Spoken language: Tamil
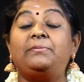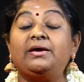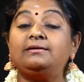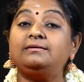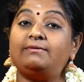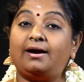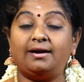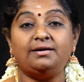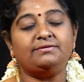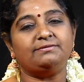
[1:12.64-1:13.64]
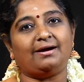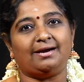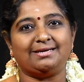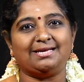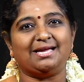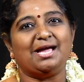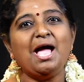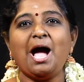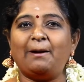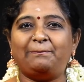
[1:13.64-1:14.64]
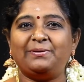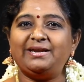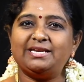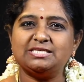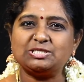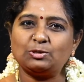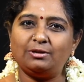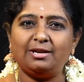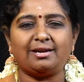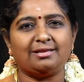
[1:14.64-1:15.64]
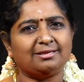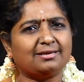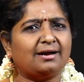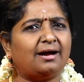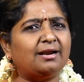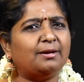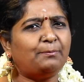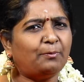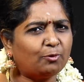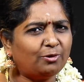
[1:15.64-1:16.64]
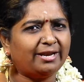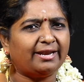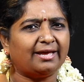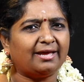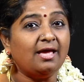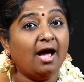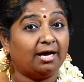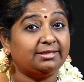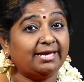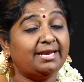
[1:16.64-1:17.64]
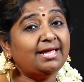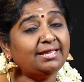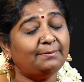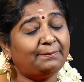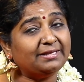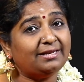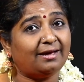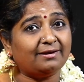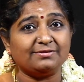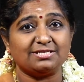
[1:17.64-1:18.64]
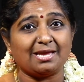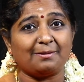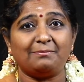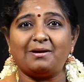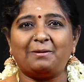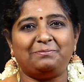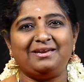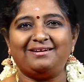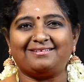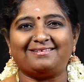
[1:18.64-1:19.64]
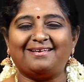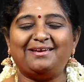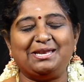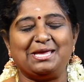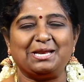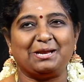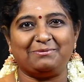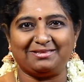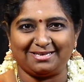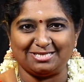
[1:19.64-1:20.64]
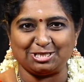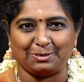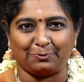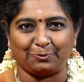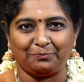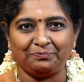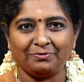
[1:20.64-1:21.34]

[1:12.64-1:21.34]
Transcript: பெருவாழ்வு வாழ்க அப்படின்னு சொல்லுறதுக்கான பொருள் என்ன அது என்ன அந்த பதினாறு விஷயம் அப்படின்றத தான் இன்றைக்கி நாம் தெரிஞ்சுக்க போகிறோம்